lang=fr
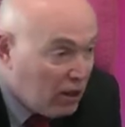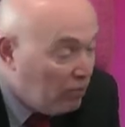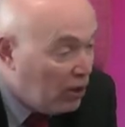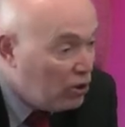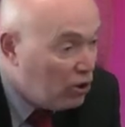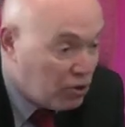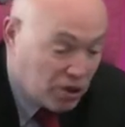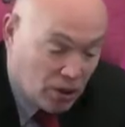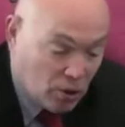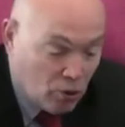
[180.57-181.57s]
Maintenant,
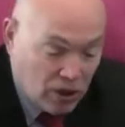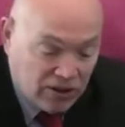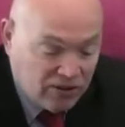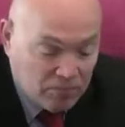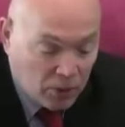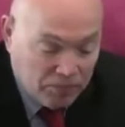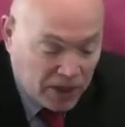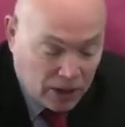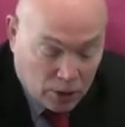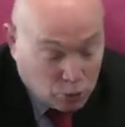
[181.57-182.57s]
c'est relativement
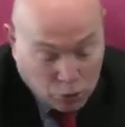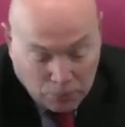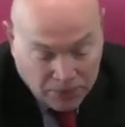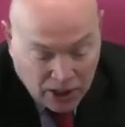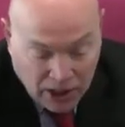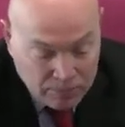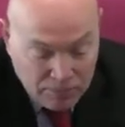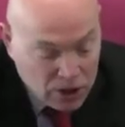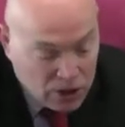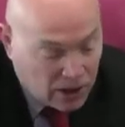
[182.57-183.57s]
bien, euh, c'est bien
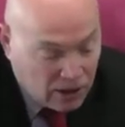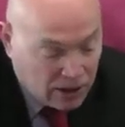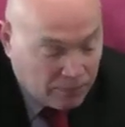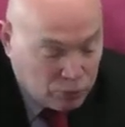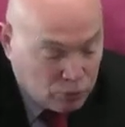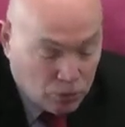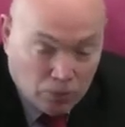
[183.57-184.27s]
admis. Il n'y a, plus de